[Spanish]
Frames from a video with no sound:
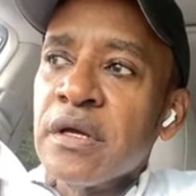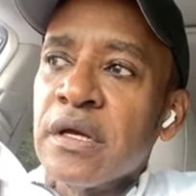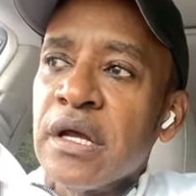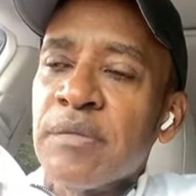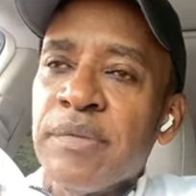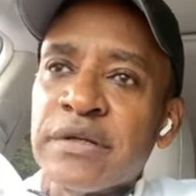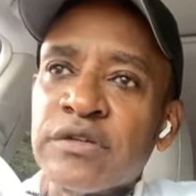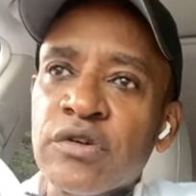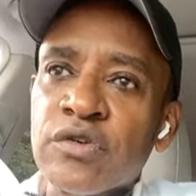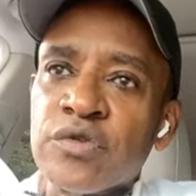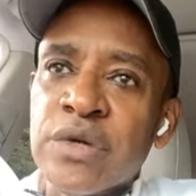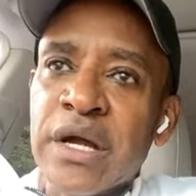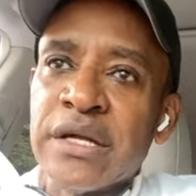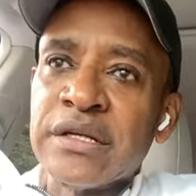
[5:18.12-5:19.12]
el pastor
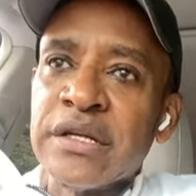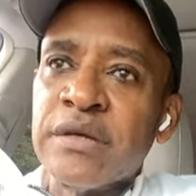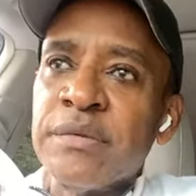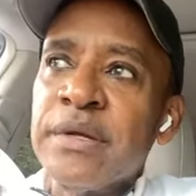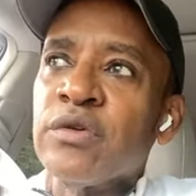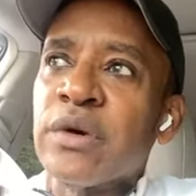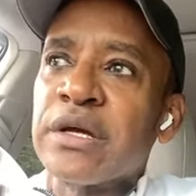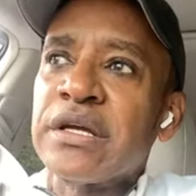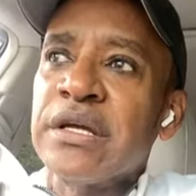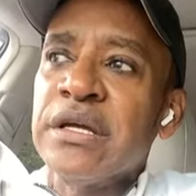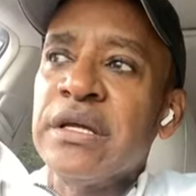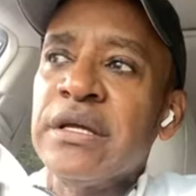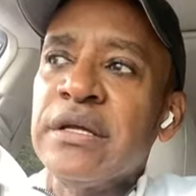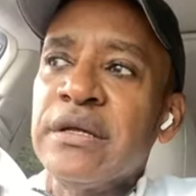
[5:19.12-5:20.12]
Rodney, vino
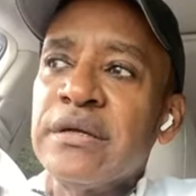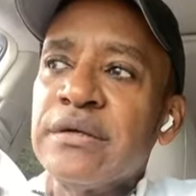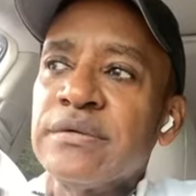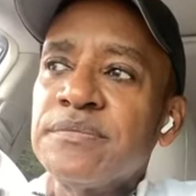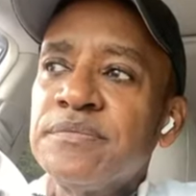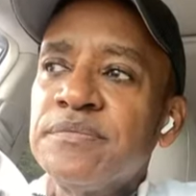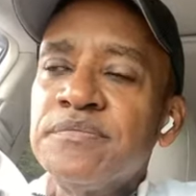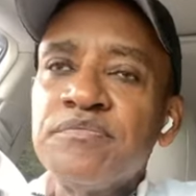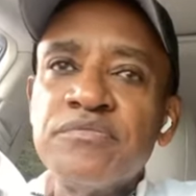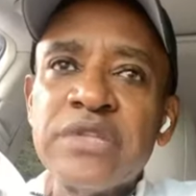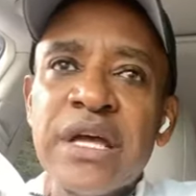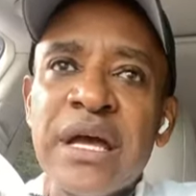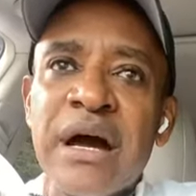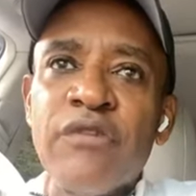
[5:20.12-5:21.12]
aquí
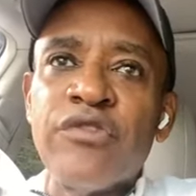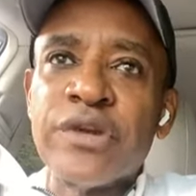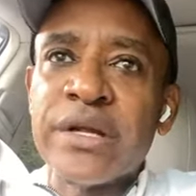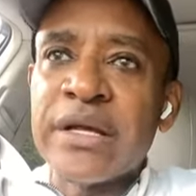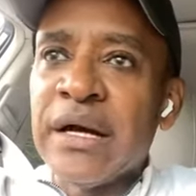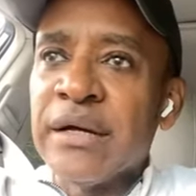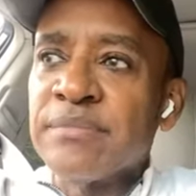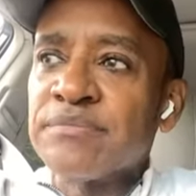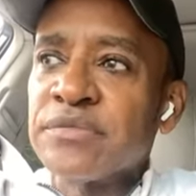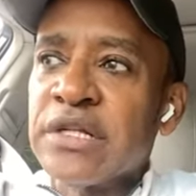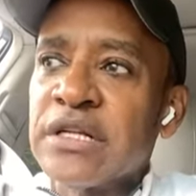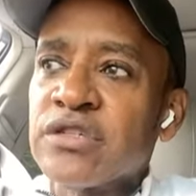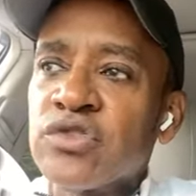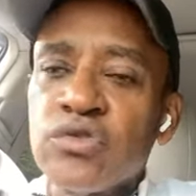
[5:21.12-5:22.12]
de África
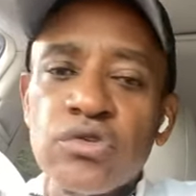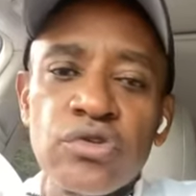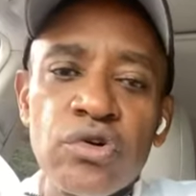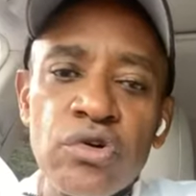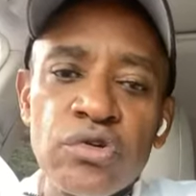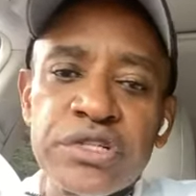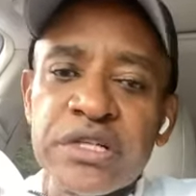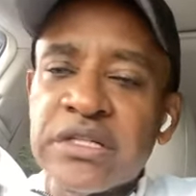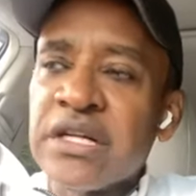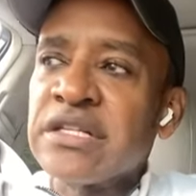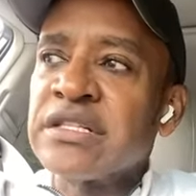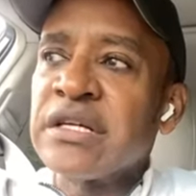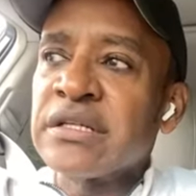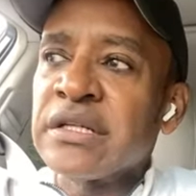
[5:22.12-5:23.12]
del Sur con
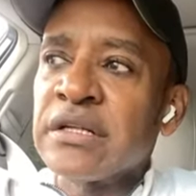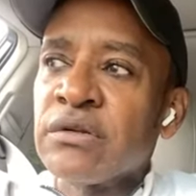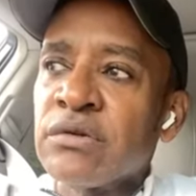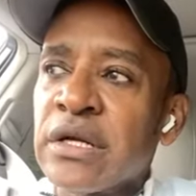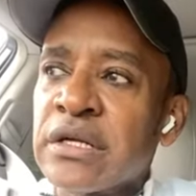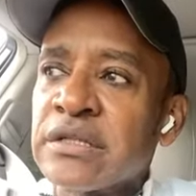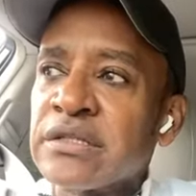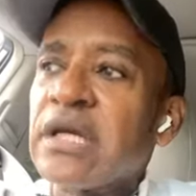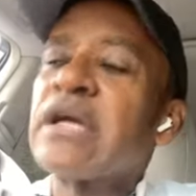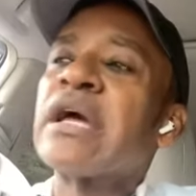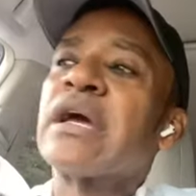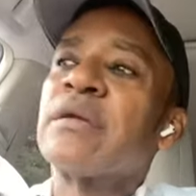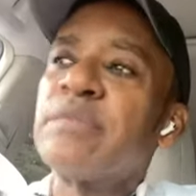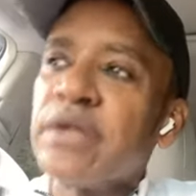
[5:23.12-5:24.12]
87 dólares.
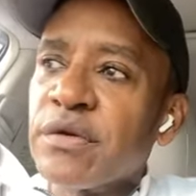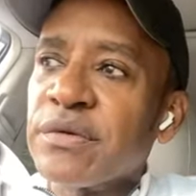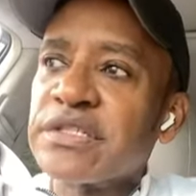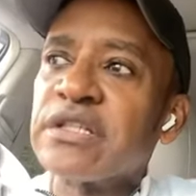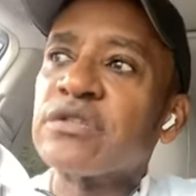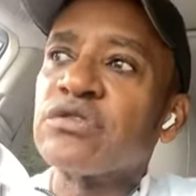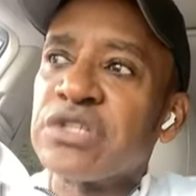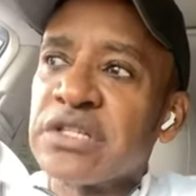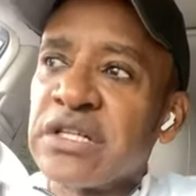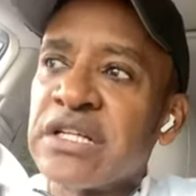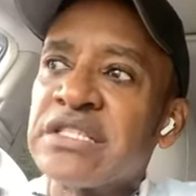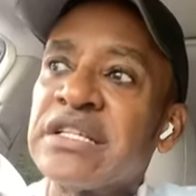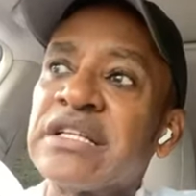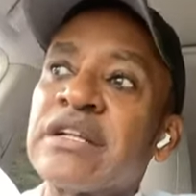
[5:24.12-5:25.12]
En el
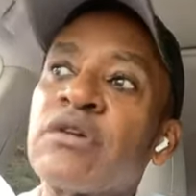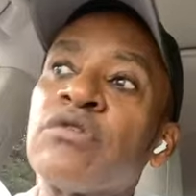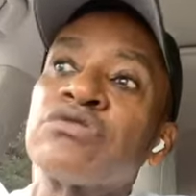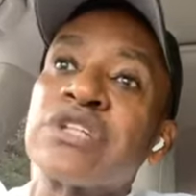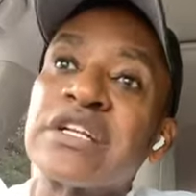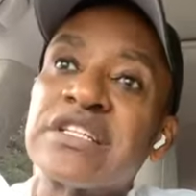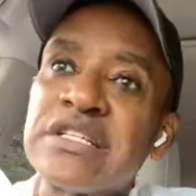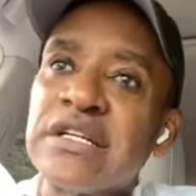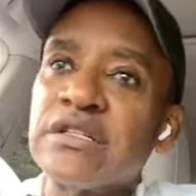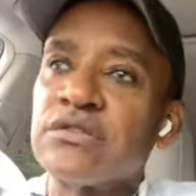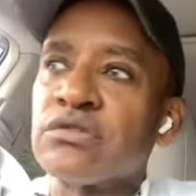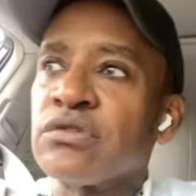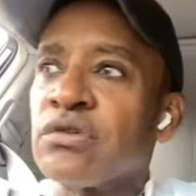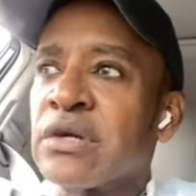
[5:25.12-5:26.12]
1987 con
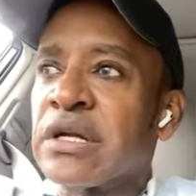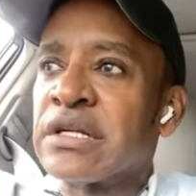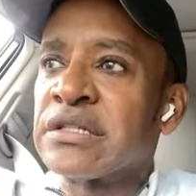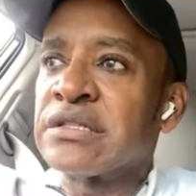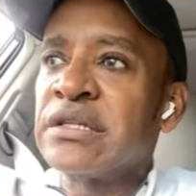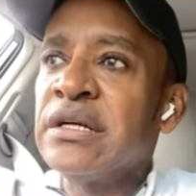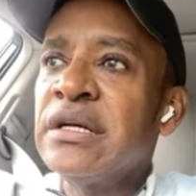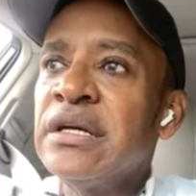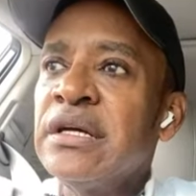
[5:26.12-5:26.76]
300 dólares